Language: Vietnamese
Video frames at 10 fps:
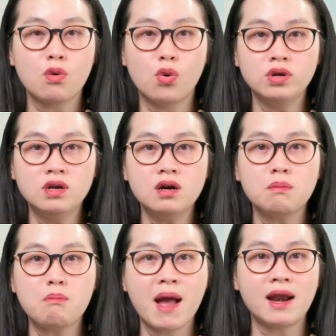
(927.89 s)
của
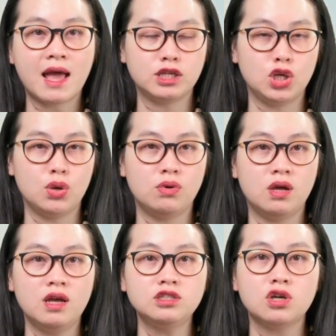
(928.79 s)
nước mang lại nhiều
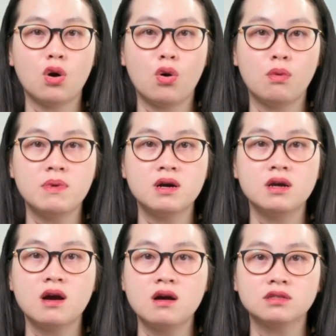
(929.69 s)
lợi ích cho hồ bơi
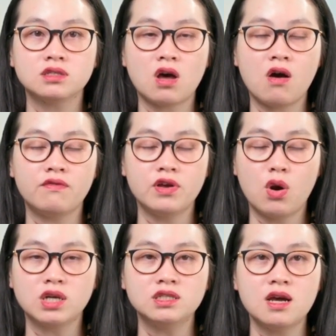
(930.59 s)
hơn so với
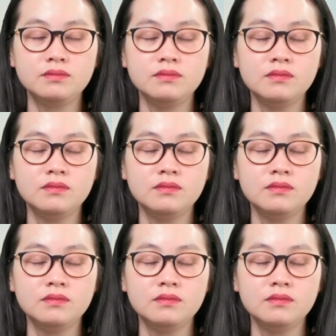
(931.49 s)
hóa chất.